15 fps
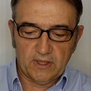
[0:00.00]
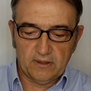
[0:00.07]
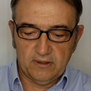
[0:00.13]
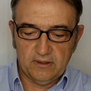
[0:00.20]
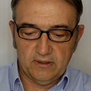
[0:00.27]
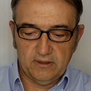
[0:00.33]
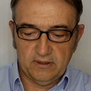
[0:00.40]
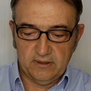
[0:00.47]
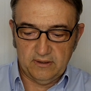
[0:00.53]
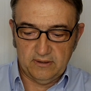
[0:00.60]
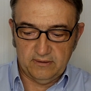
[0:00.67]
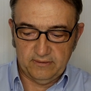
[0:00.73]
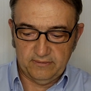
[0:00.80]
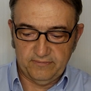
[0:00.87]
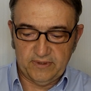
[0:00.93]
э,
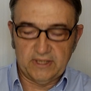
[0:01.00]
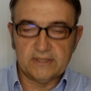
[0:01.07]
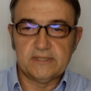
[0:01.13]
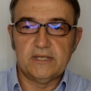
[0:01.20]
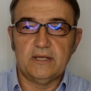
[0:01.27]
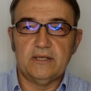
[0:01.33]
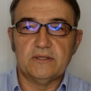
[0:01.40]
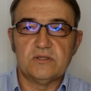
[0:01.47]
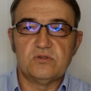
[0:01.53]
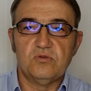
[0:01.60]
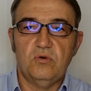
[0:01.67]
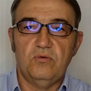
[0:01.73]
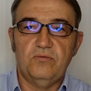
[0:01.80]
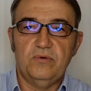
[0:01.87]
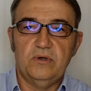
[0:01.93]
в конце
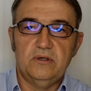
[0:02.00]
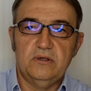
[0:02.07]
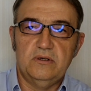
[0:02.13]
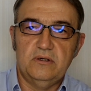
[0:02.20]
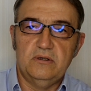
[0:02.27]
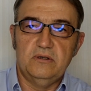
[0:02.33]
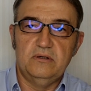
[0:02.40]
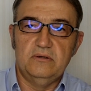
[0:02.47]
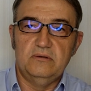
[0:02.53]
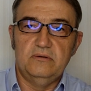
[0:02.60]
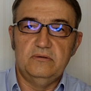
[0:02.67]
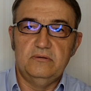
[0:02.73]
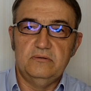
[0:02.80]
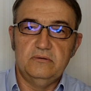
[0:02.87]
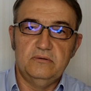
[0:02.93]
концов, э,
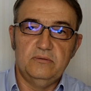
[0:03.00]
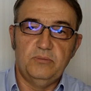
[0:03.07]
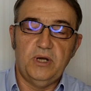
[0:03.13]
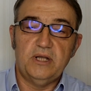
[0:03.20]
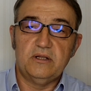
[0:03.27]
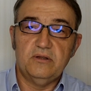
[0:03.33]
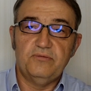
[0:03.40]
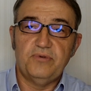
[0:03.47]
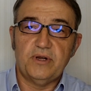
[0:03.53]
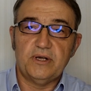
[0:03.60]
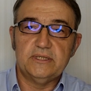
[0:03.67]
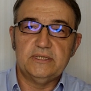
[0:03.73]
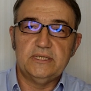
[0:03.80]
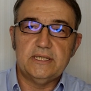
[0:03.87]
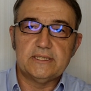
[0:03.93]
Майкл
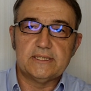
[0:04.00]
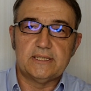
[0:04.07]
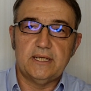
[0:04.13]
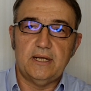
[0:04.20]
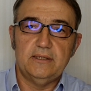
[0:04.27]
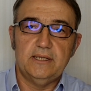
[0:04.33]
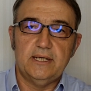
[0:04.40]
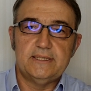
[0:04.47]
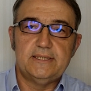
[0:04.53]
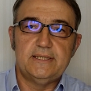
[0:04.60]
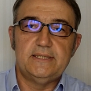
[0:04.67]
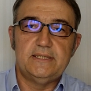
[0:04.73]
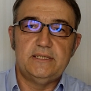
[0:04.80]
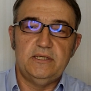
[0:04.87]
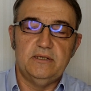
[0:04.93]
Фарадей стал
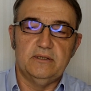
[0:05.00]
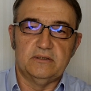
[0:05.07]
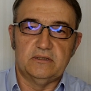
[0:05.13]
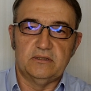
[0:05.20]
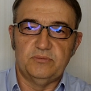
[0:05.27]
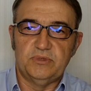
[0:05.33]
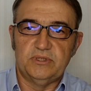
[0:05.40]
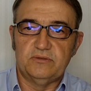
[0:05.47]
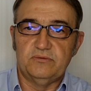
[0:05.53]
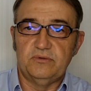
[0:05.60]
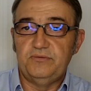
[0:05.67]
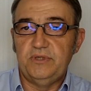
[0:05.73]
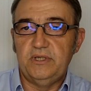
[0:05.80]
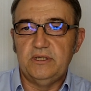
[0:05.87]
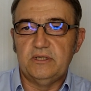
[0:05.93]
ассистентом этого
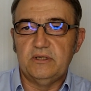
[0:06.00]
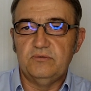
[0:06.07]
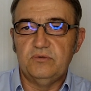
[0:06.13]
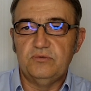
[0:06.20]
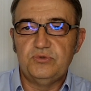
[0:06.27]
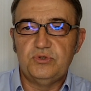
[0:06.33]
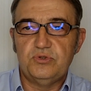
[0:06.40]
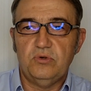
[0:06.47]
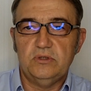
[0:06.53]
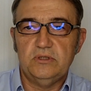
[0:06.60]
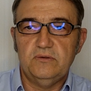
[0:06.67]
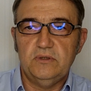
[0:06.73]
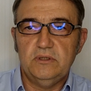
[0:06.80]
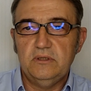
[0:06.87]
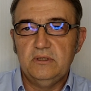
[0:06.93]
великого
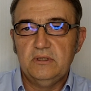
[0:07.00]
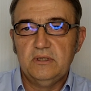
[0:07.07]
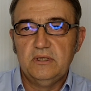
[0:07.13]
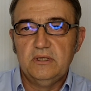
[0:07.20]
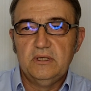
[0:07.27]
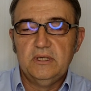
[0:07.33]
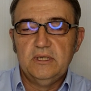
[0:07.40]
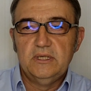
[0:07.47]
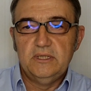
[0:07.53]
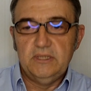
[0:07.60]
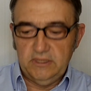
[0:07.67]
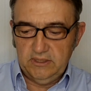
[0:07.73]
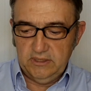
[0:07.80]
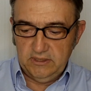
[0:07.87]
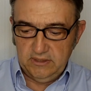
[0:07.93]
ученого
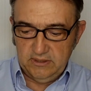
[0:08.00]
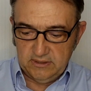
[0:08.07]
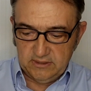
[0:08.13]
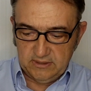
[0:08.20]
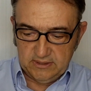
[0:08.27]
и э,